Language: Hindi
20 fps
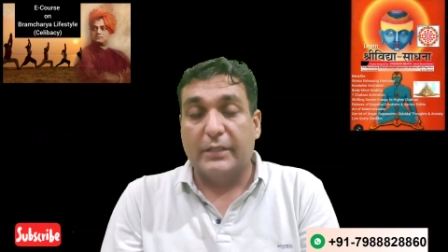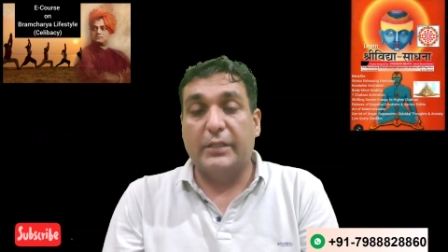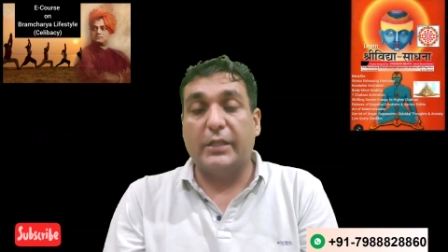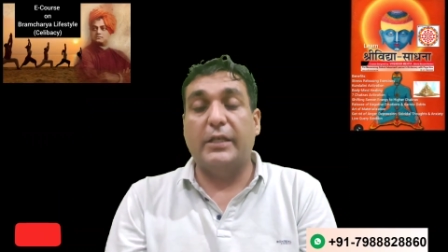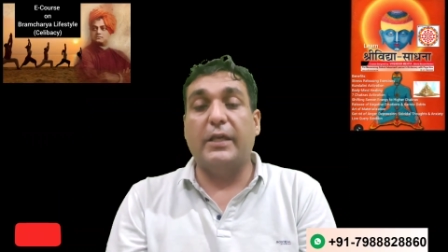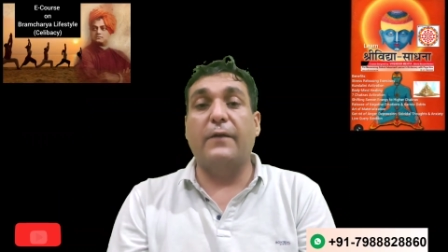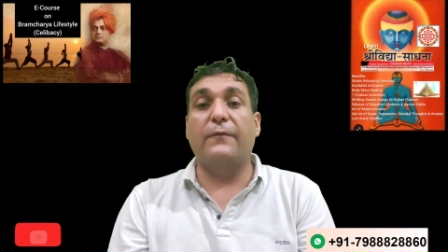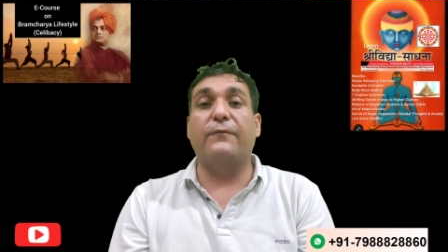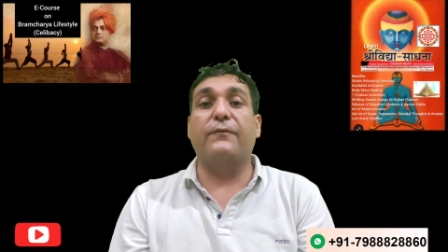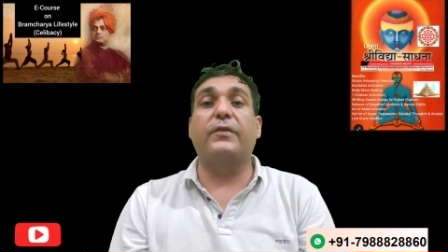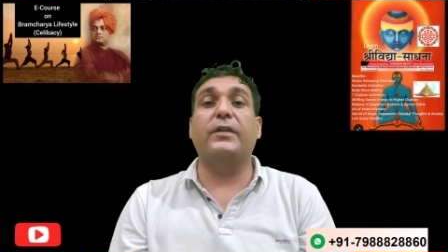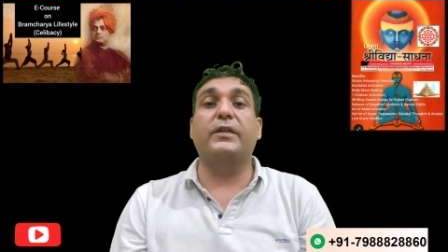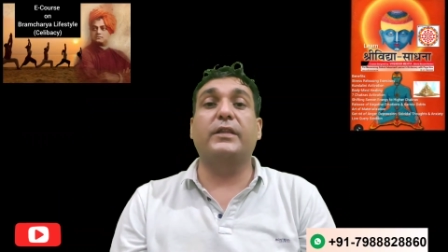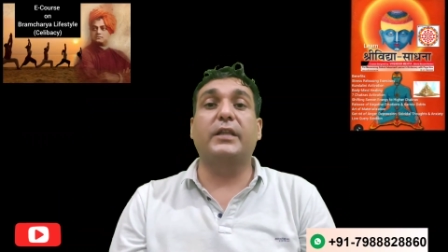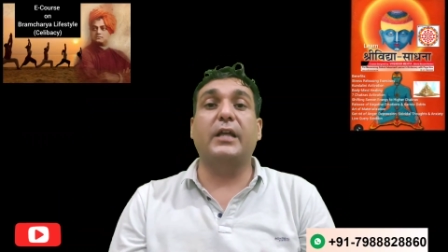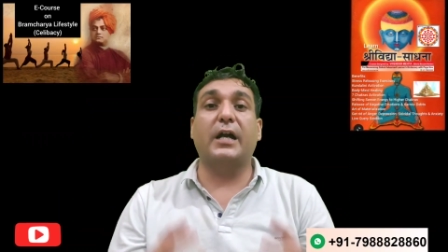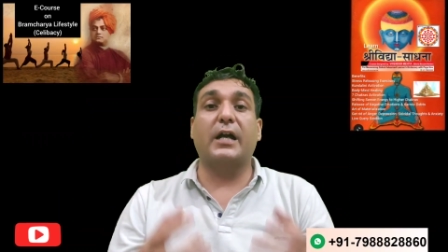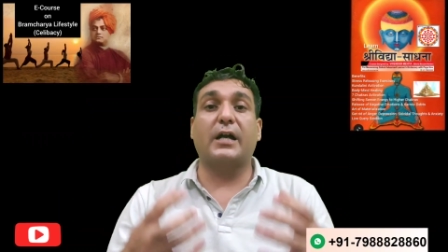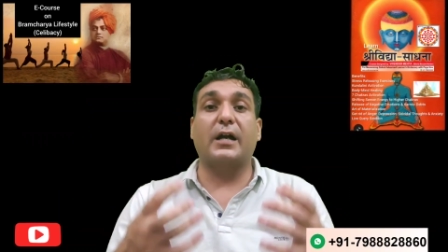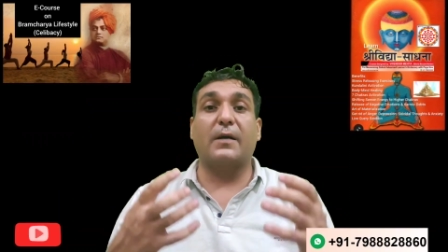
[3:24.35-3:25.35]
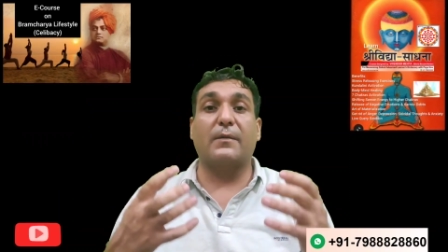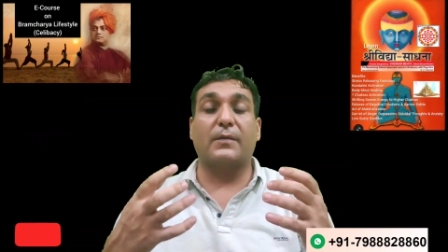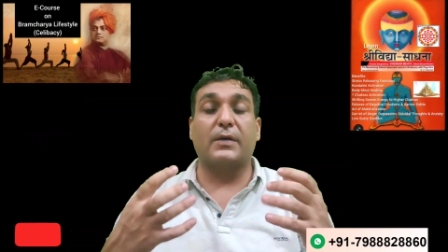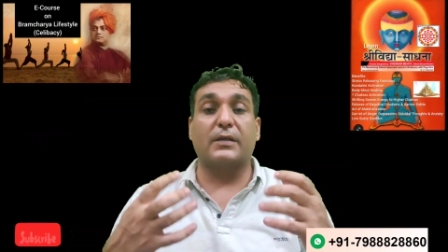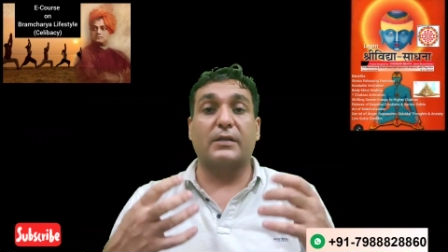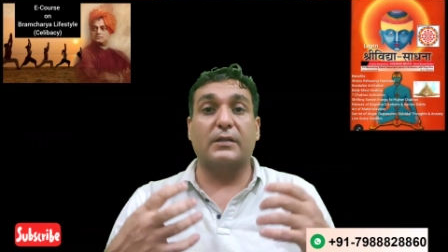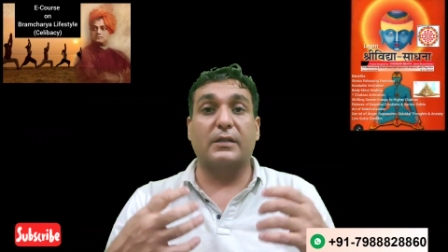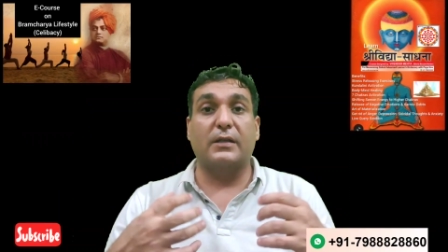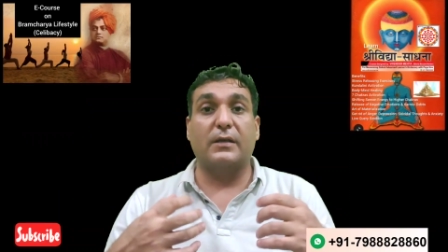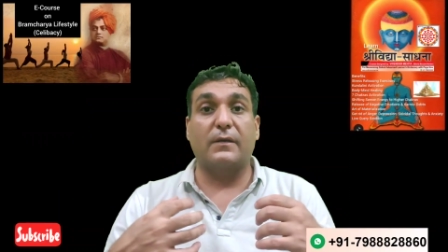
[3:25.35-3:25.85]
देखिए विद्या का
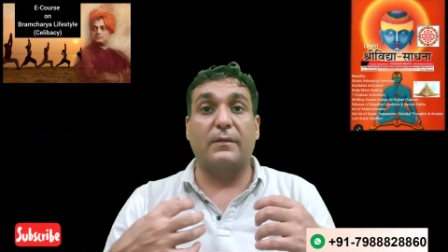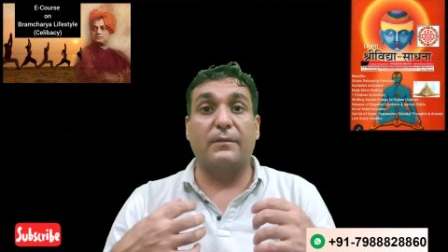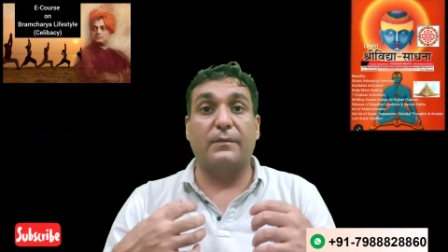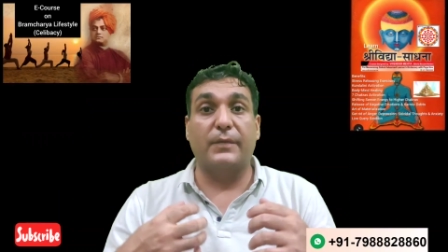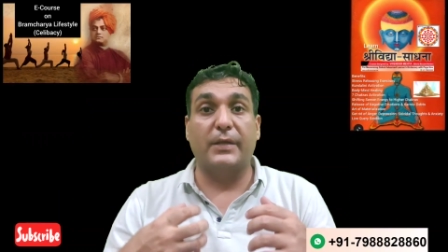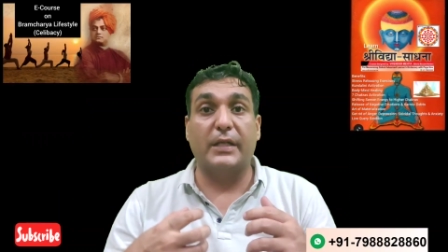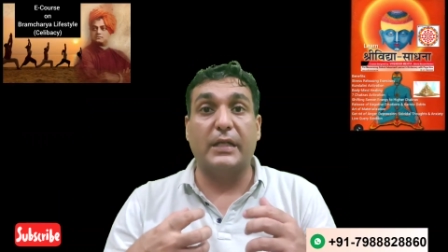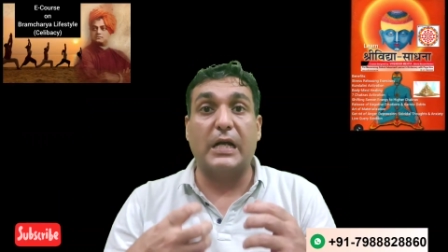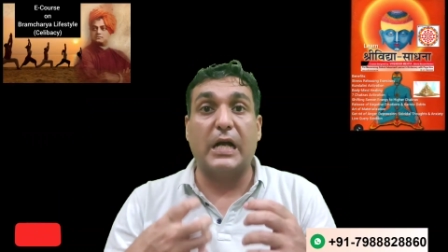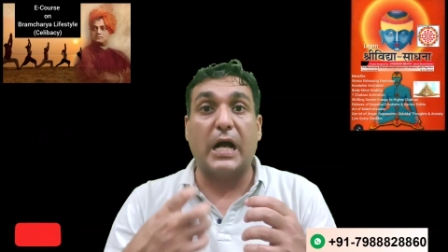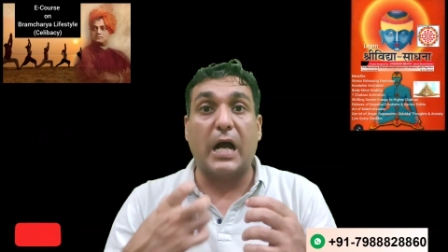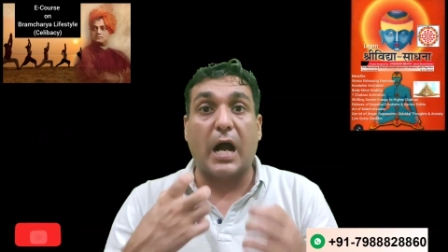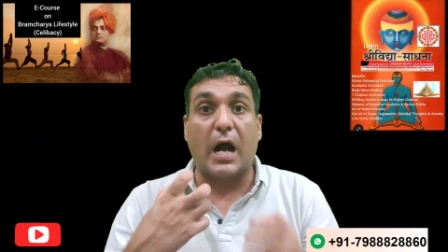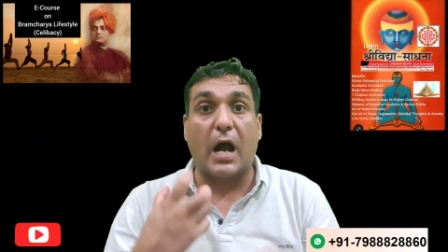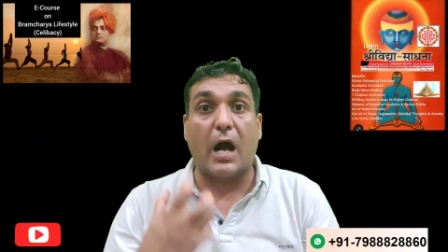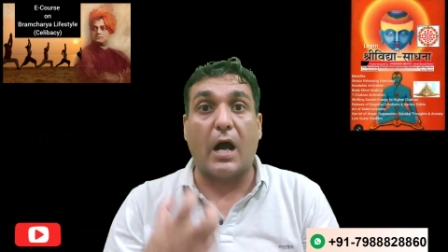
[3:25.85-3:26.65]
मतलब मेरा